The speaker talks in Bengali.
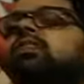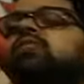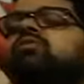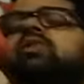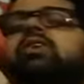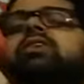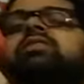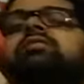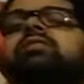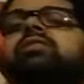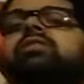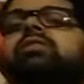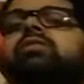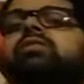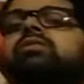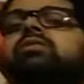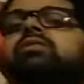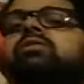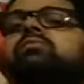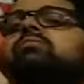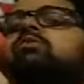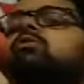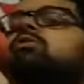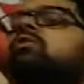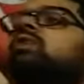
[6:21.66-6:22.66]
খেলাধুলা করেছে
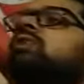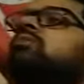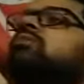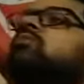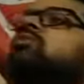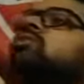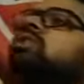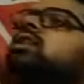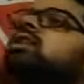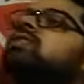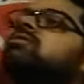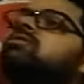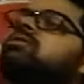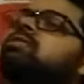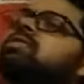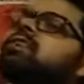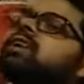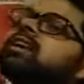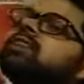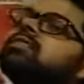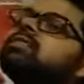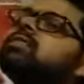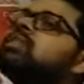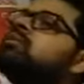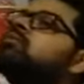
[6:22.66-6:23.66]
তো মন্ডে মর্নিংস এসে
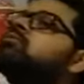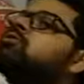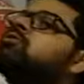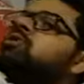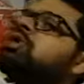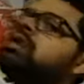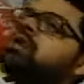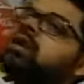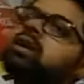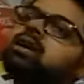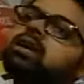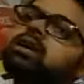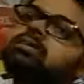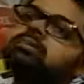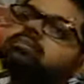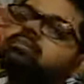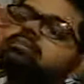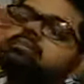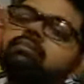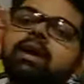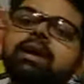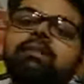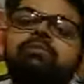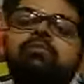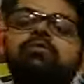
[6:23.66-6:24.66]
গেছে তার মনটা খারাপ
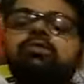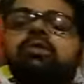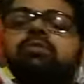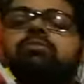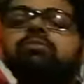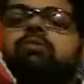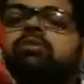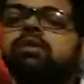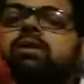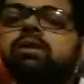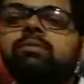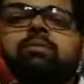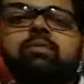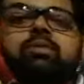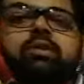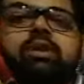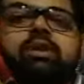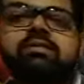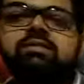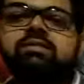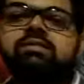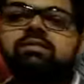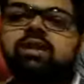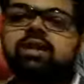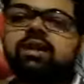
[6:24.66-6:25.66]
এর মধ্যে মন্ডে
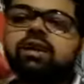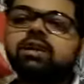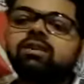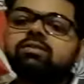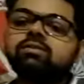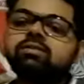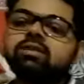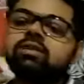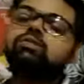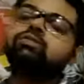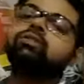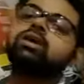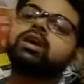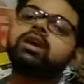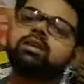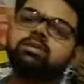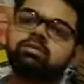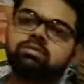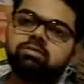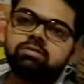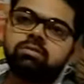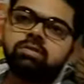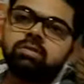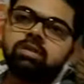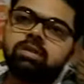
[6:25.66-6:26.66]
মর্নিংস এসে গেল কি করে এলো
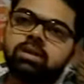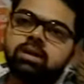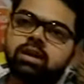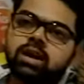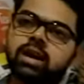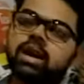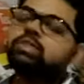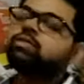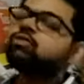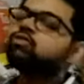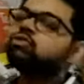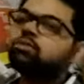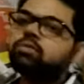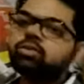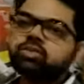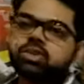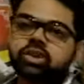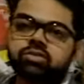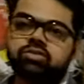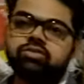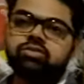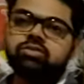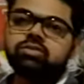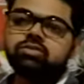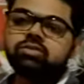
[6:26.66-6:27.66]
এই তো সবে
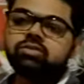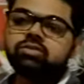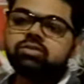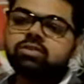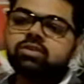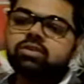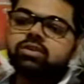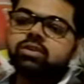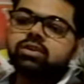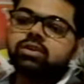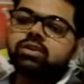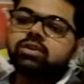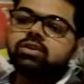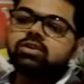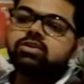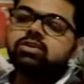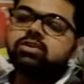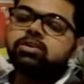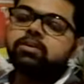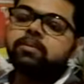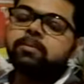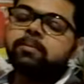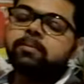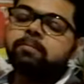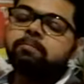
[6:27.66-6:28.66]
শেষ হলো তো
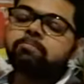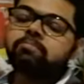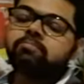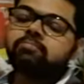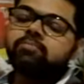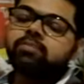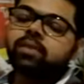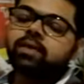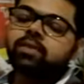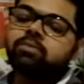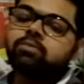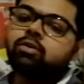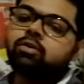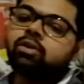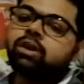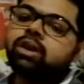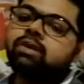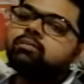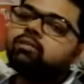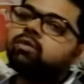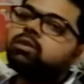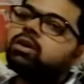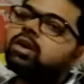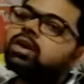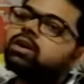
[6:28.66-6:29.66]
মর্নে
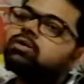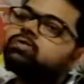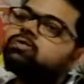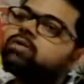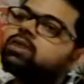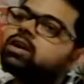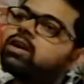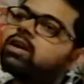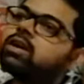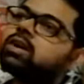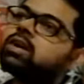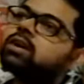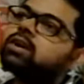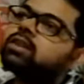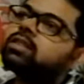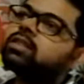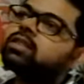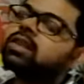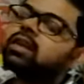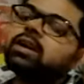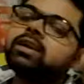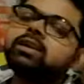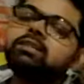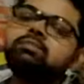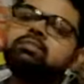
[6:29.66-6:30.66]
মর্নিংসটা
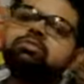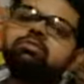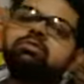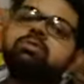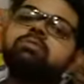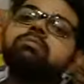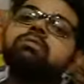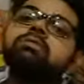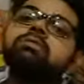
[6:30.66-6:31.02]
তার কাছে ভীষণ